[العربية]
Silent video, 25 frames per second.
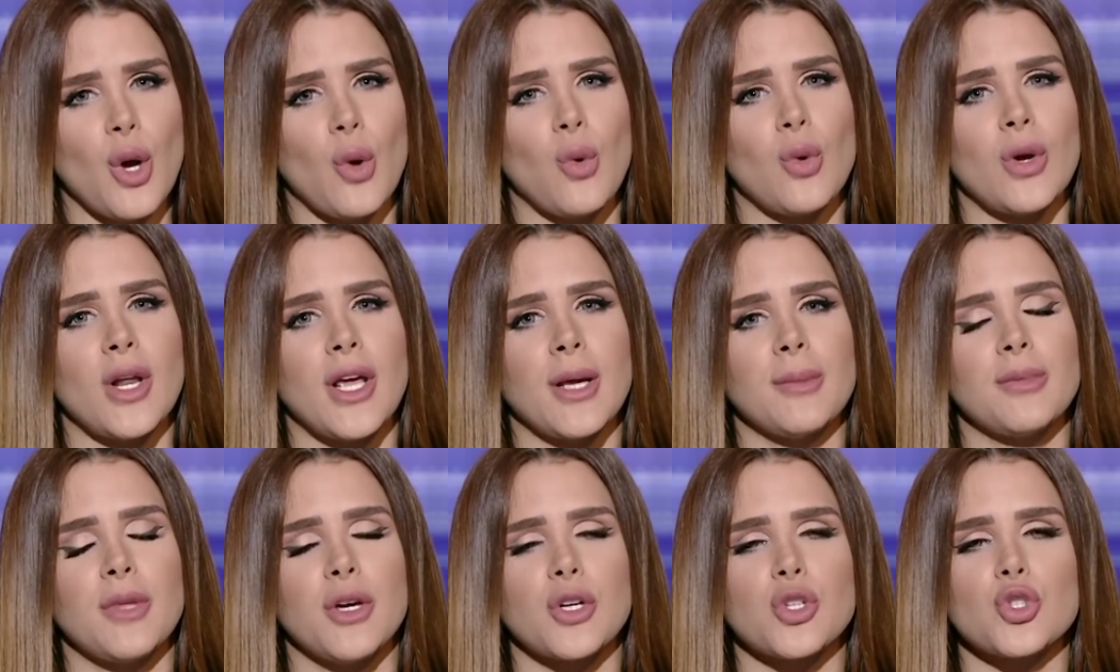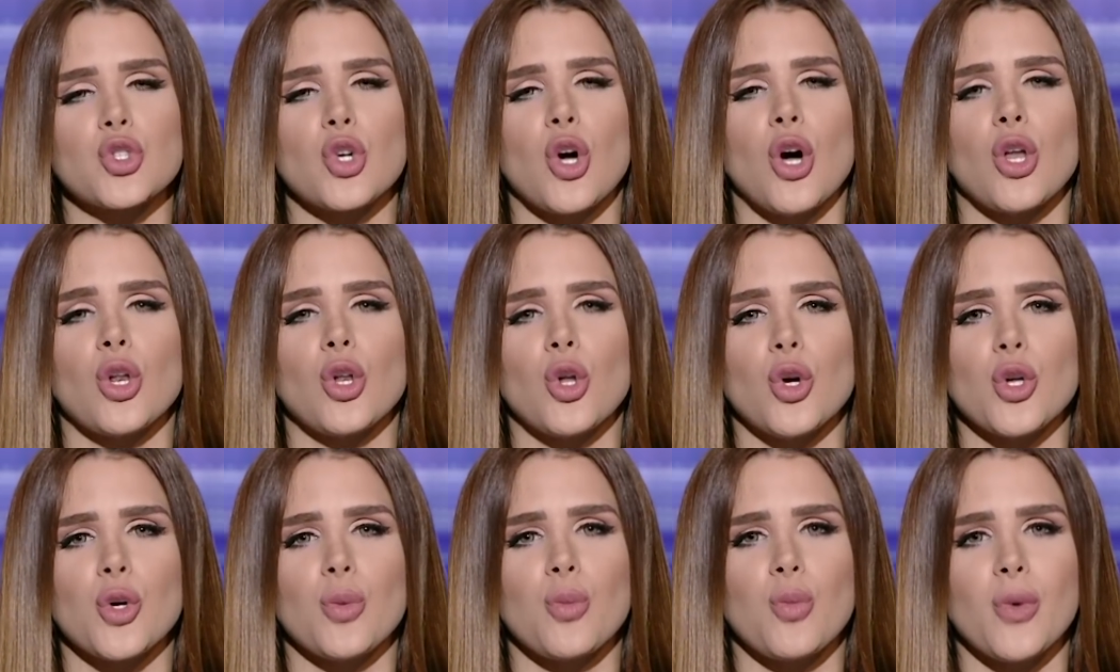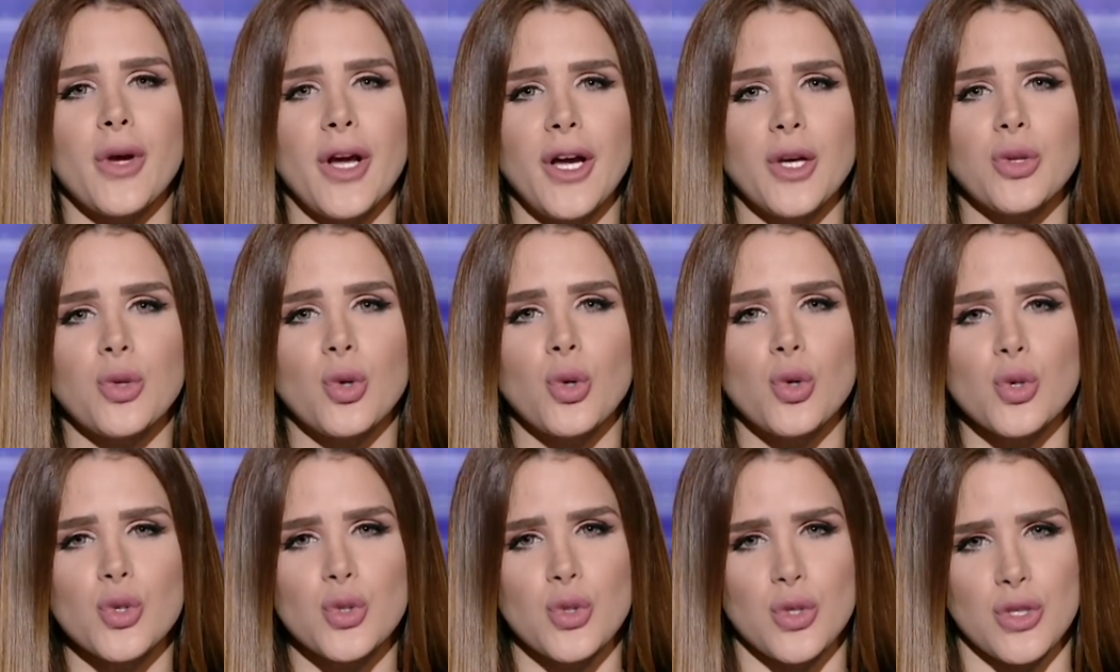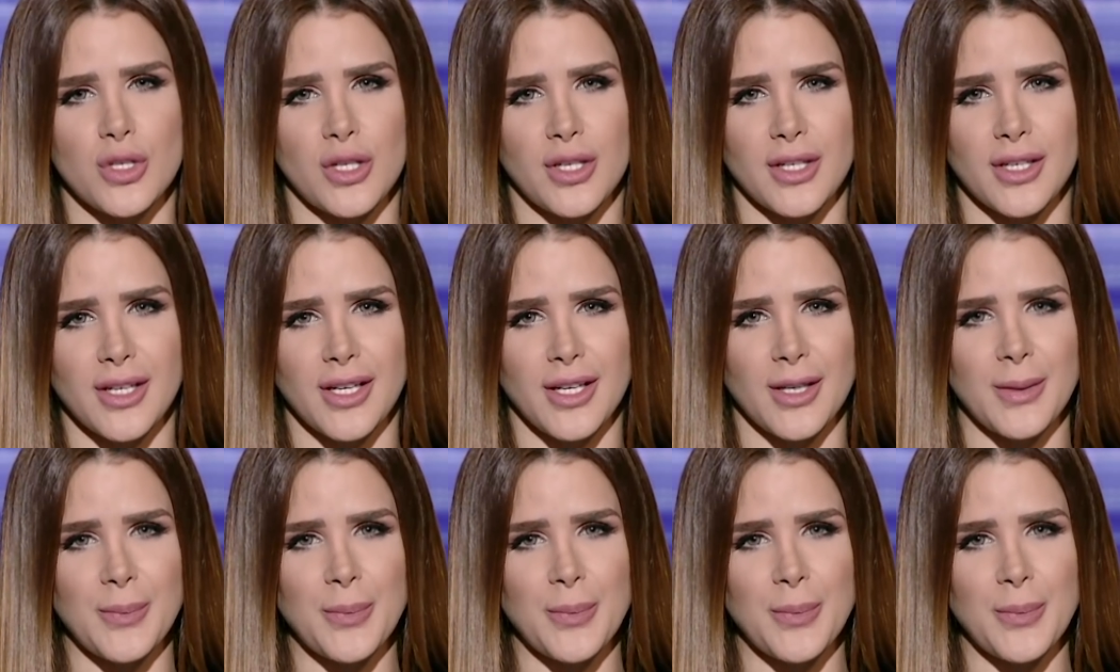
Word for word: واللي هيبدا ان شاء الله يوم 1 اغسطس اللي جاي.